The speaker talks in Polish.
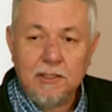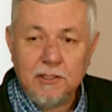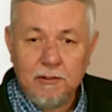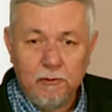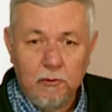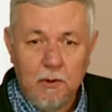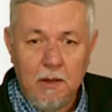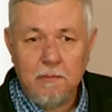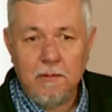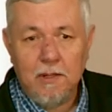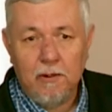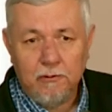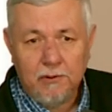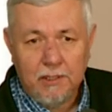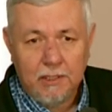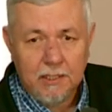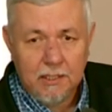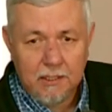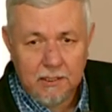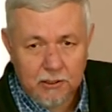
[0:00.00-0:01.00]
się wgłębiał w
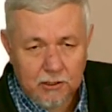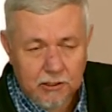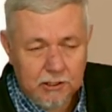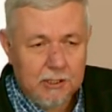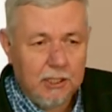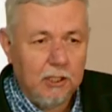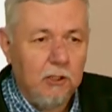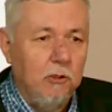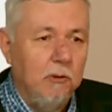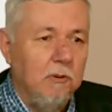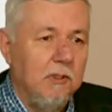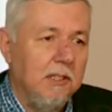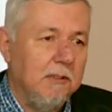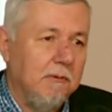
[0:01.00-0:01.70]
takie szczegóły,